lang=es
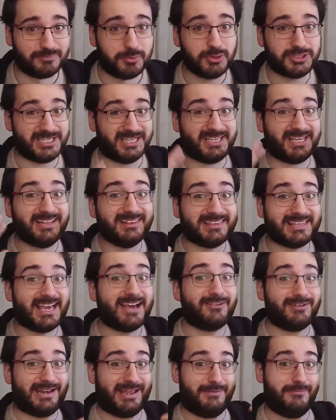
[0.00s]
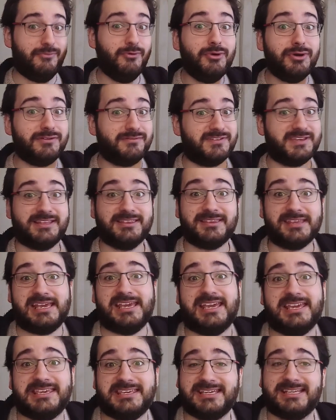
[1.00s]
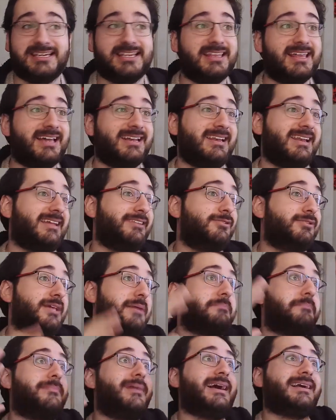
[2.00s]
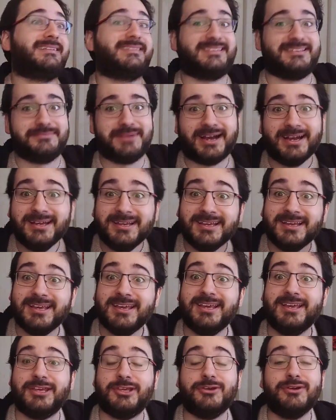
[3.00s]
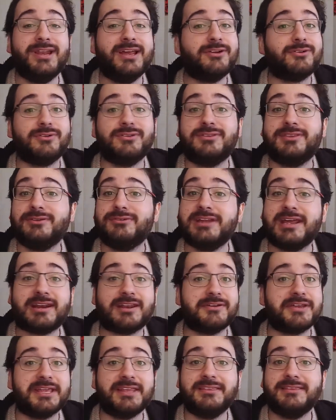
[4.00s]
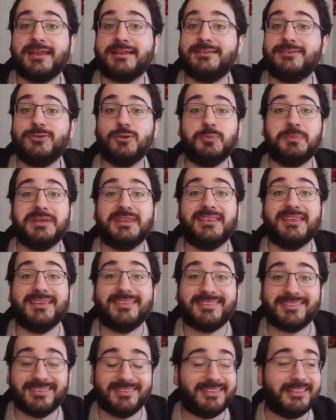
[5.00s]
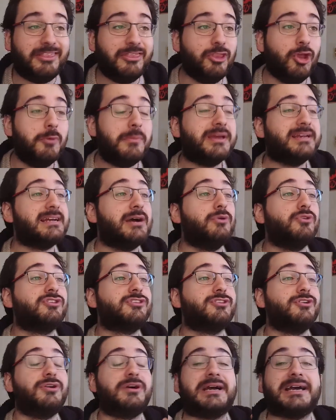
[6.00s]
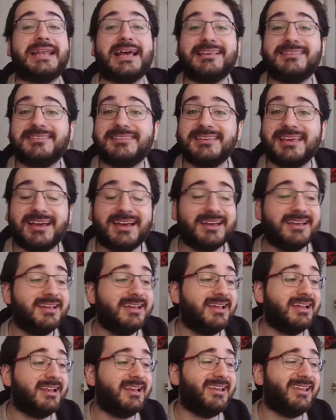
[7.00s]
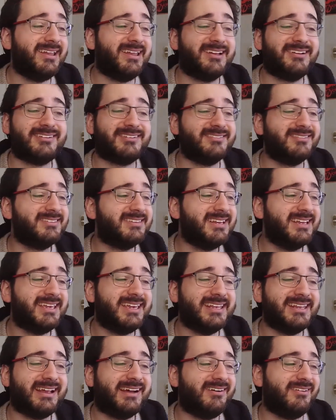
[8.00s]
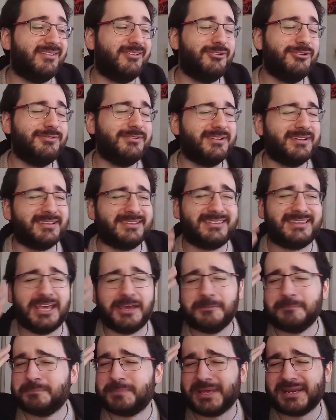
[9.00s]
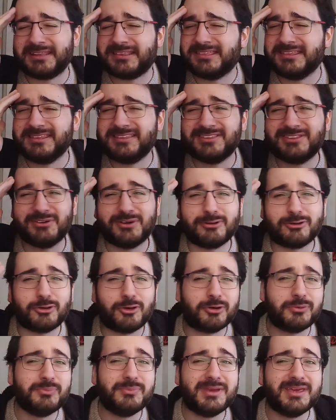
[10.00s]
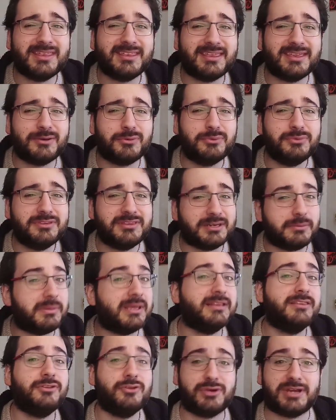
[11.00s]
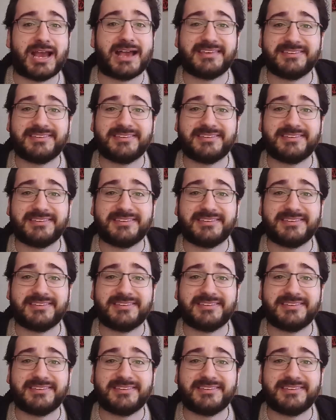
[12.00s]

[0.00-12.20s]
Mucha gente habla muy bien de ella, le dan la nota máxima. Yo la encontré una reverenda estupidez. No me causó gracia. Encontré que era un desperdicio enorme de un tremendo